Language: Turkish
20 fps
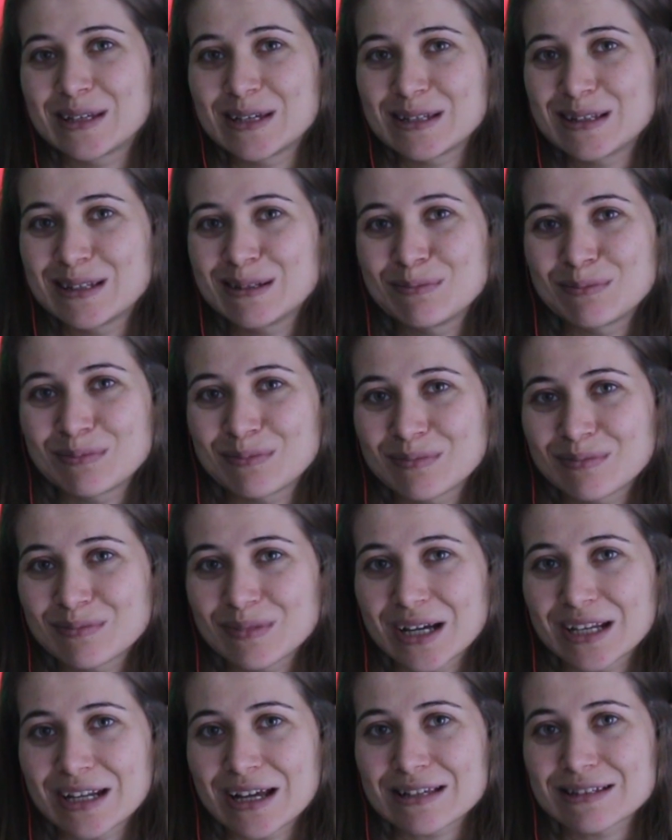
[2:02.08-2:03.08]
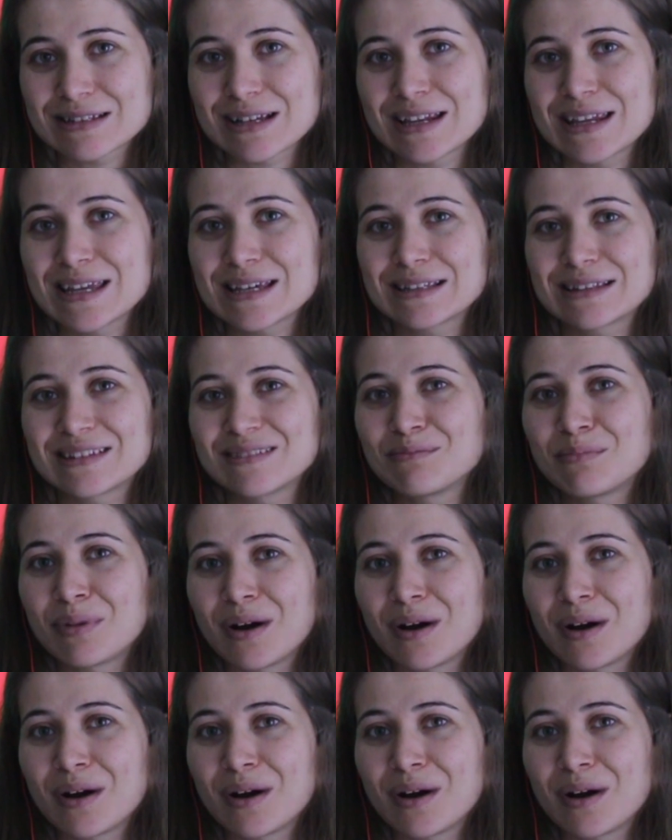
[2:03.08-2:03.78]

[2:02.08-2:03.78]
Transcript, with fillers: giydim hani hastaneye gittim